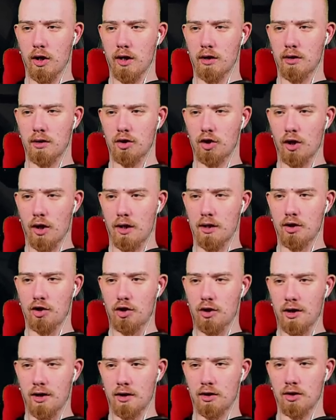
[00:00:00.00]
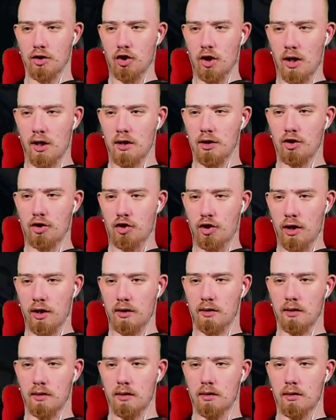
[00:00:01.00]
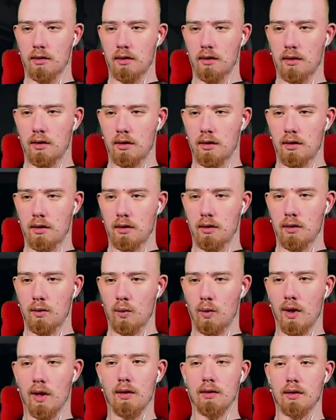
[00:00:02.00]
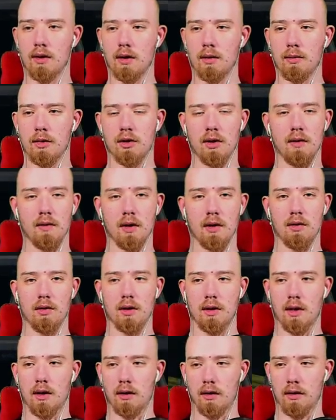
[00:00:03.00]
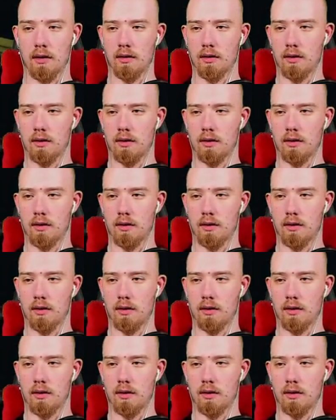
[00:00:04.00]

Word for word: Jackson, Charles Jackson, Charles Jackson. Wow, das kann ich mal so einfach zu sagen.